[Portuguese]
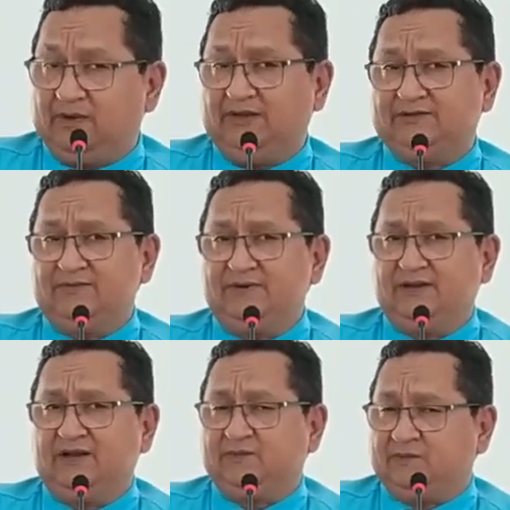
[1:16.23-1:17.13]
para
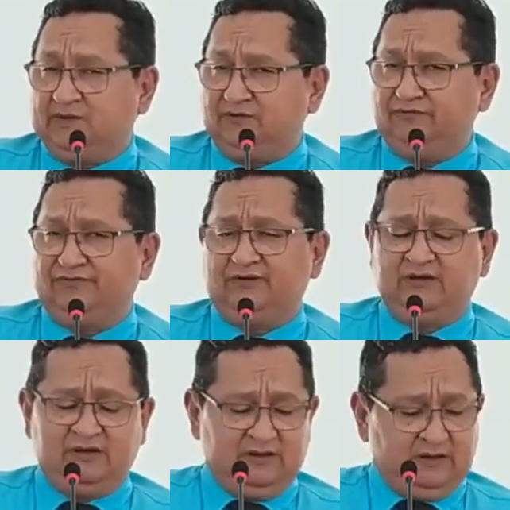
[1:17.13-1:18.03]
examinar, para
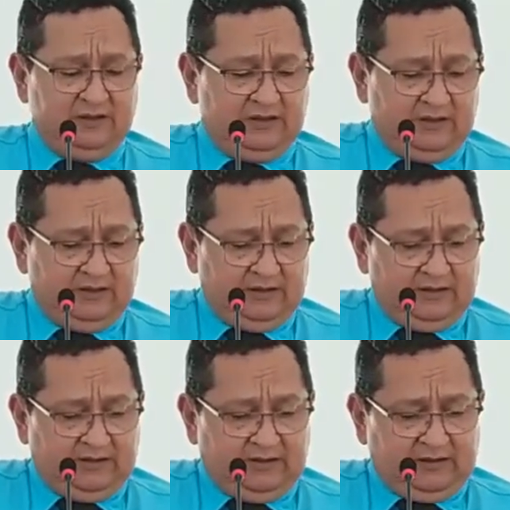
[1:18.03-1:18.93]
ouvir
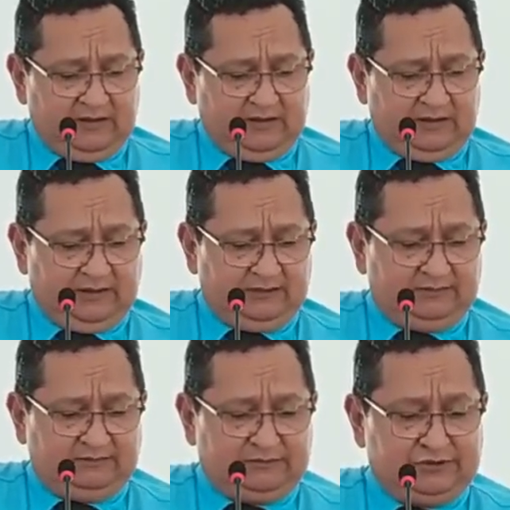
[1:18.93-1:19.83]
e
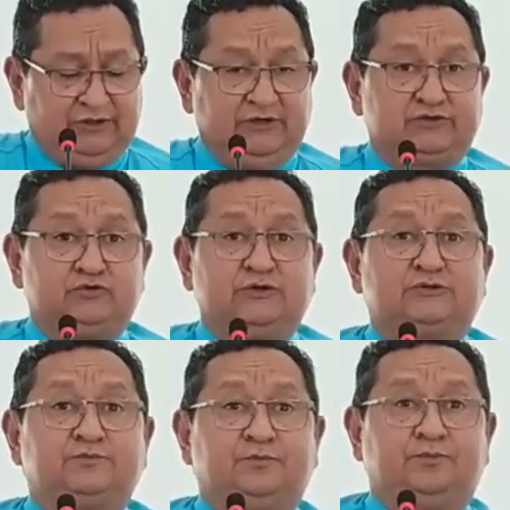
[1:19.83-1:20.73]
tire
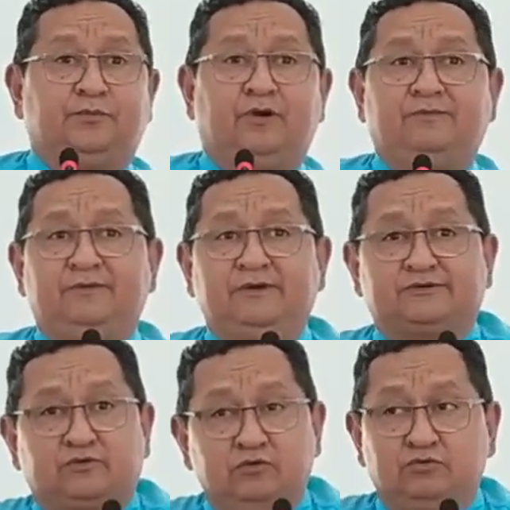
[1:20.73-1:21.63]
suas
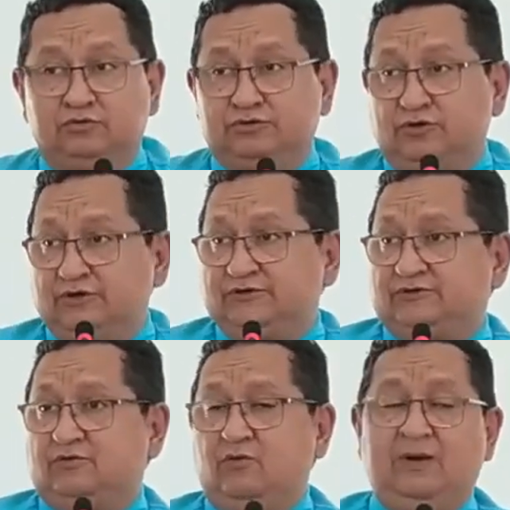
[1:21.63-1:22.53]
próprias
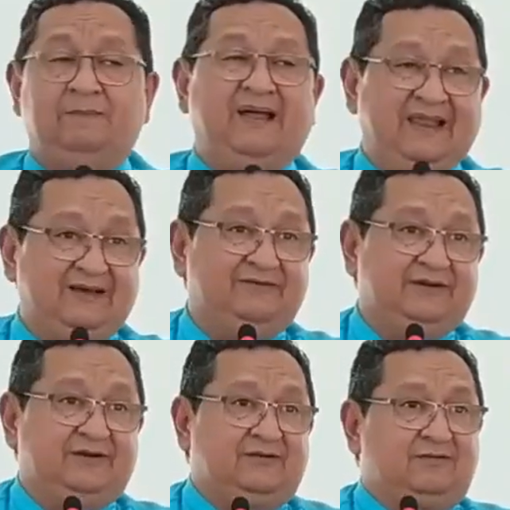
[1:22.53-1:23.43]
conclusões com a
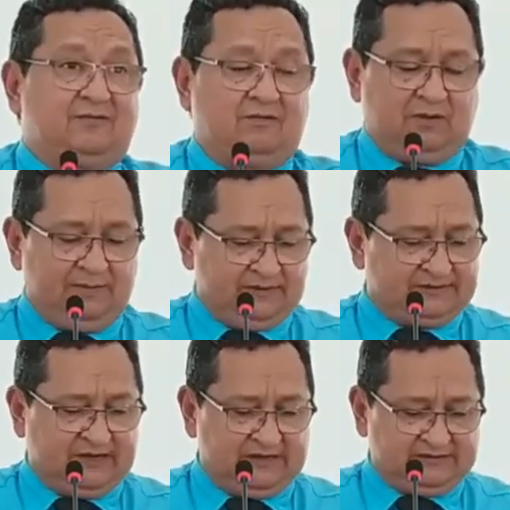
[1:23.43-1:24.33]
palavra, com a
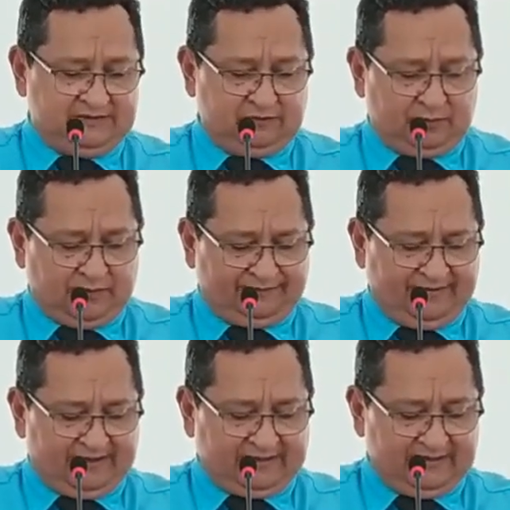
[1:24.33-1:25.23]
mensagem do
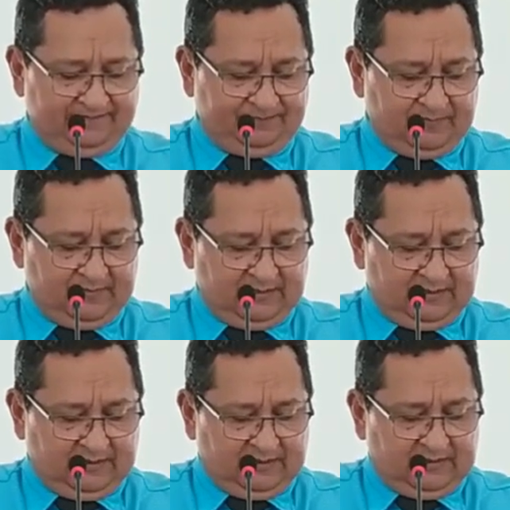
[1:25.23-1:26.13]
profeta,
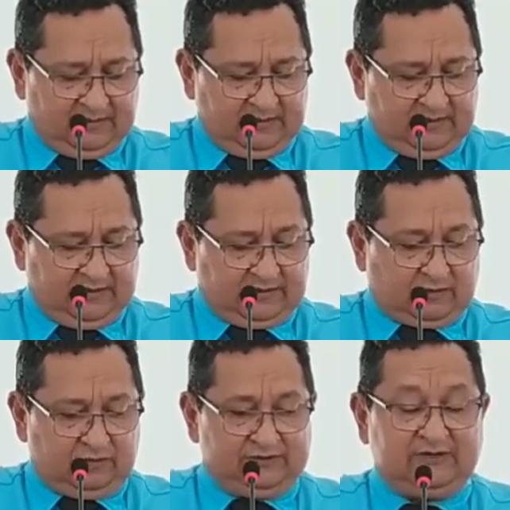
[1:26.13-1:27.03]
e a
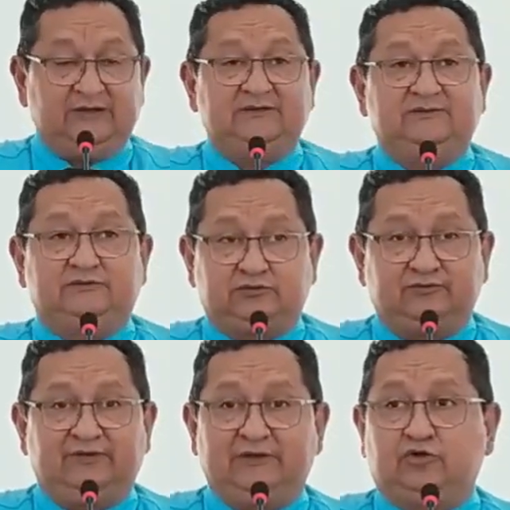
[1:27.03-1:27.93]
coisa
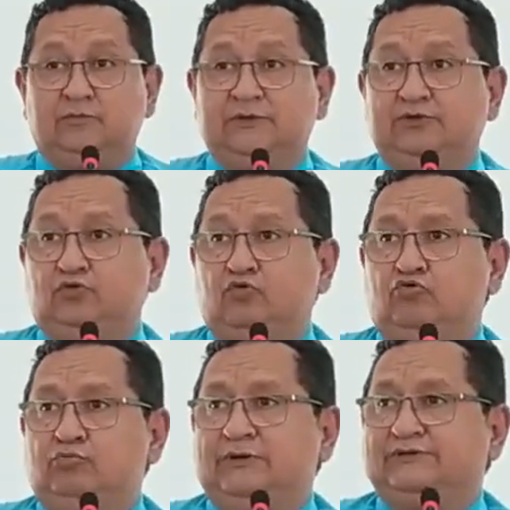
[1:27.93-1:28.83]
vai tomando um
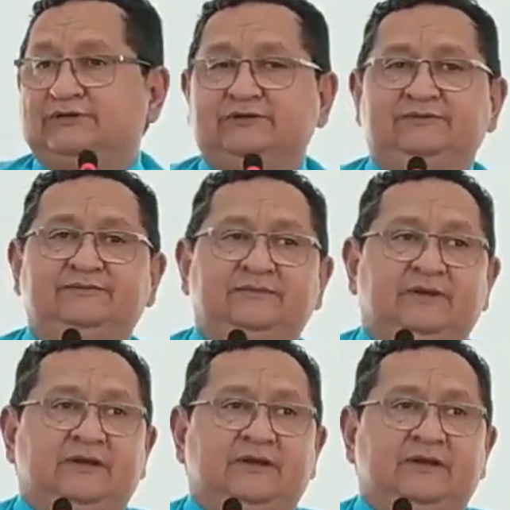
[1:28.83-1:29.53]
rumo assim